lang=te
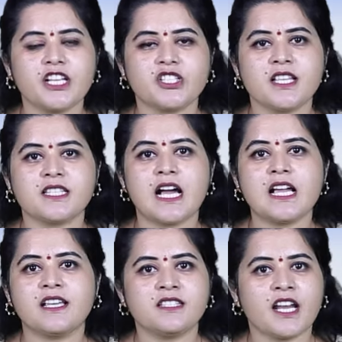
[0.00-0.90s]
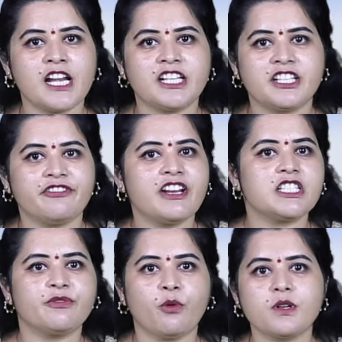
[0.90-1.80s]
షేర్ చేసిన ఇజ్రాయెల్
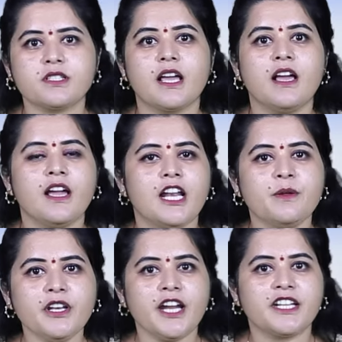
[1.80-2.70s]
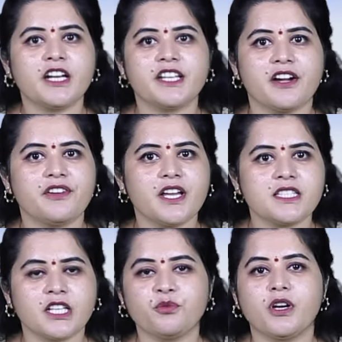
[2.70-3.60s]
డిఫెన్స్ ఫోర్స్ ఎలిమినేటెడ్ యహ్యా
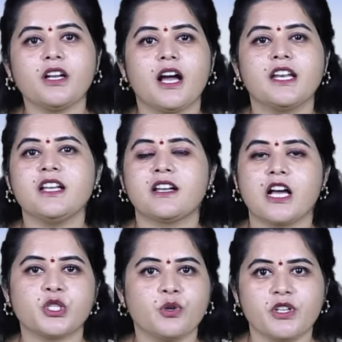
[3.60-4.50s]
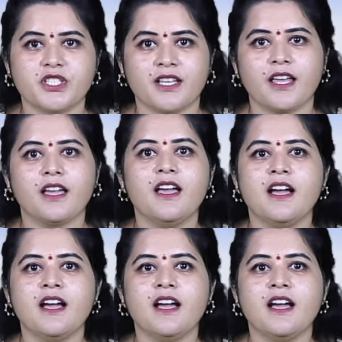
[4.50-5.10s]
సిన్వర్ అని రాసుకు వచ్చింది